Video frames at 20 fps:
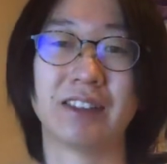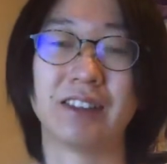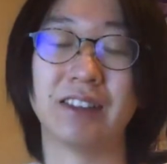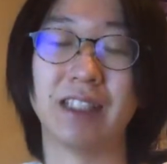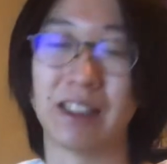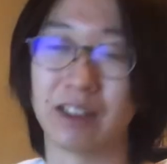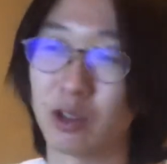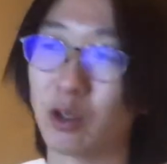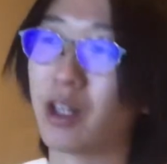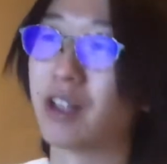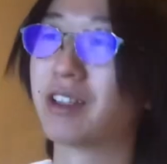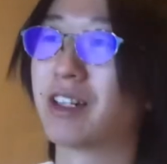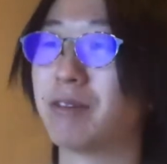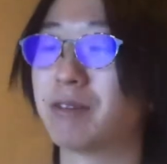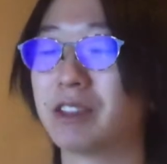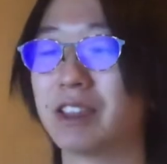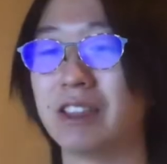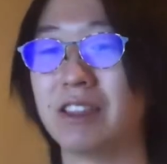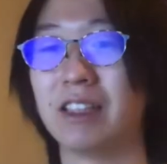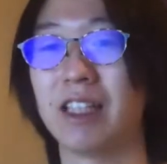ね、取れるか
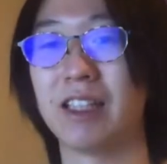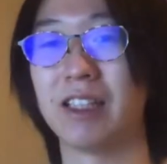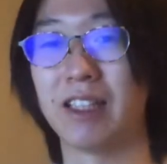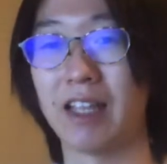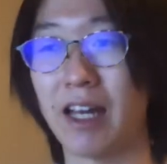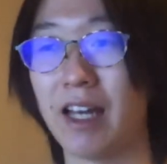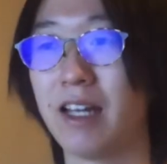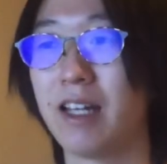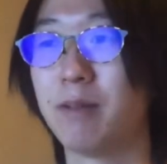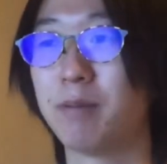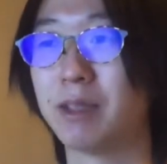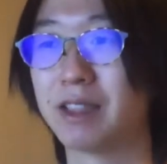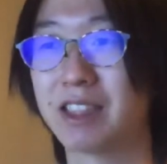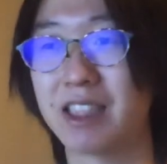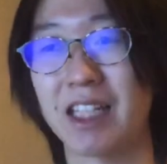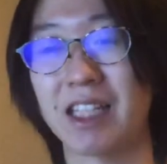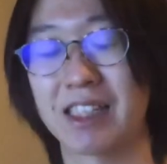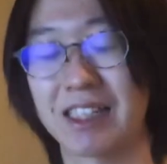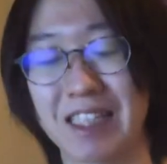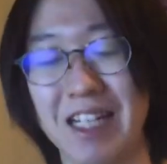もしれないんで、まあ、
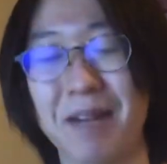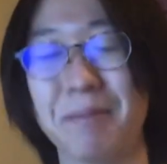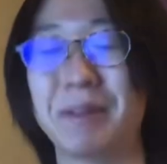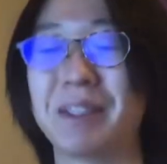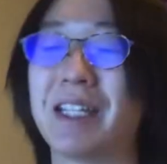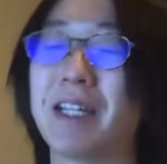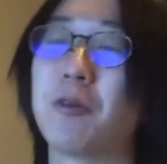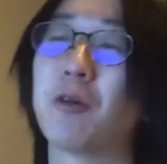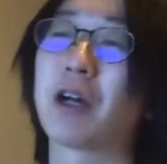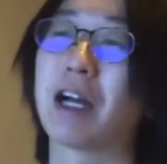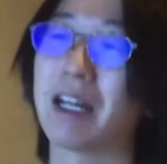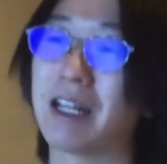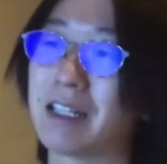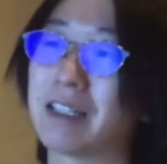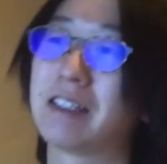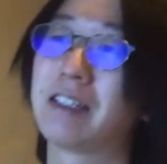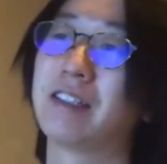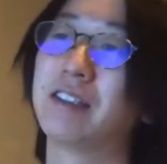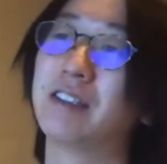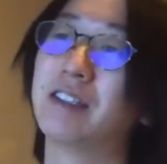チラチラ見てようか
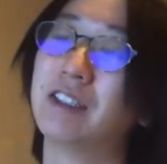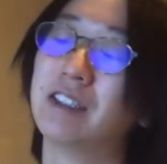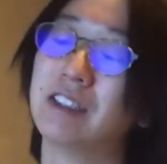なっていう